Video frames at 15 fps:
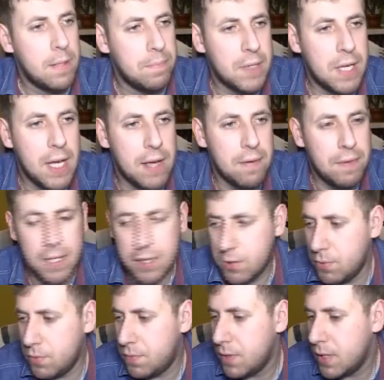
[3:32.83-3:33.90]
mniej
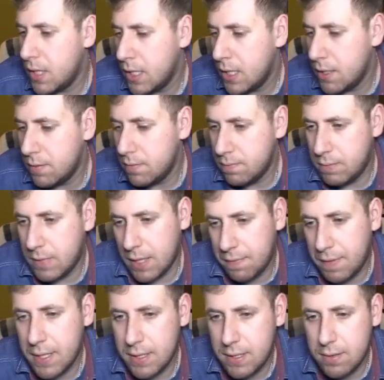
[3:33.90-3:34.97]
efektów. Tak
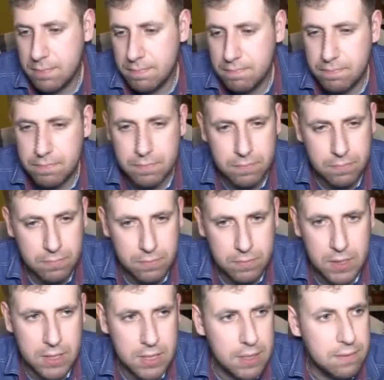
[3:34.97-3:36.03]
więc,
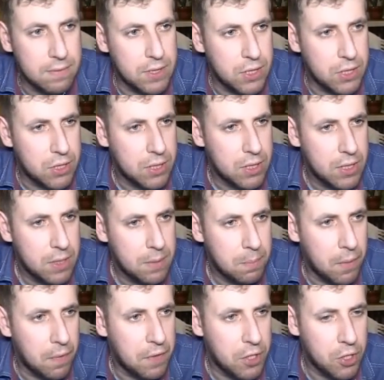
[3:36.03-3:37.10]
jak sam widzisz,
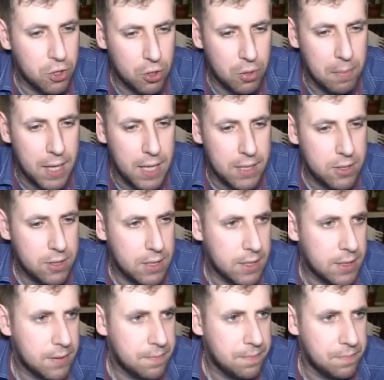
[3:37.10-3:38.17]
powinno to maleć,
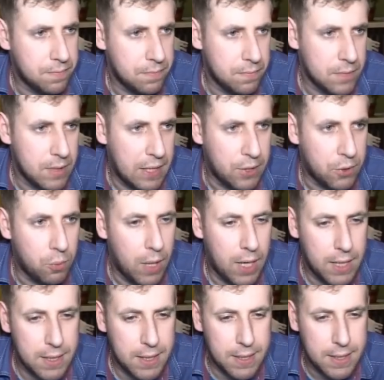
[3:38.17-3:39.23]
tak?
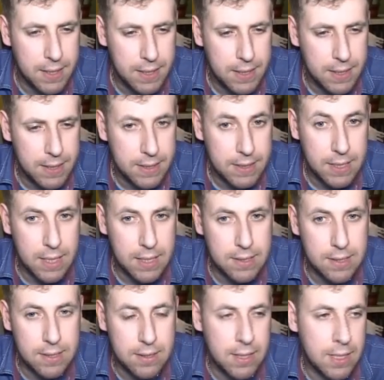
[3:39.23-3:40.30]
Aktualnie
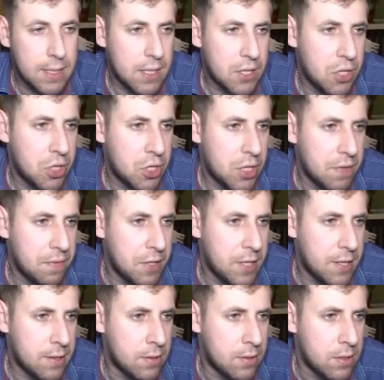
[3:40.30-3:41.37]
teraz jest jedna ścieżka
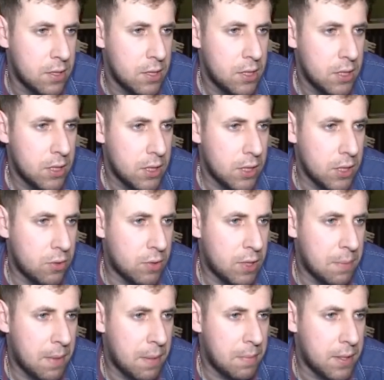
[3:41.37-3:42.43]
wideo i
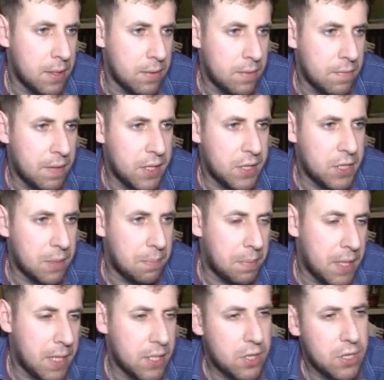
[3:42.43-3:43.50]
tutaj mamy
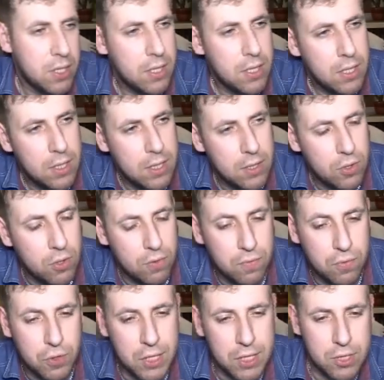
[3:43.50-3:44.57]
25 do
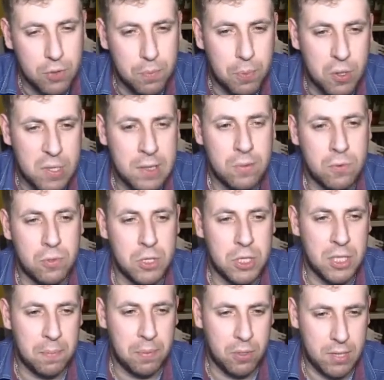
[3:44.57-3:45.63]
20%
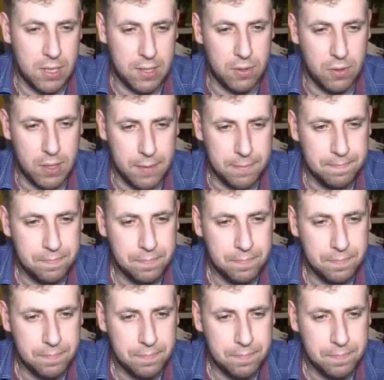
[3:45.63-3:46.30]
użycia procesora.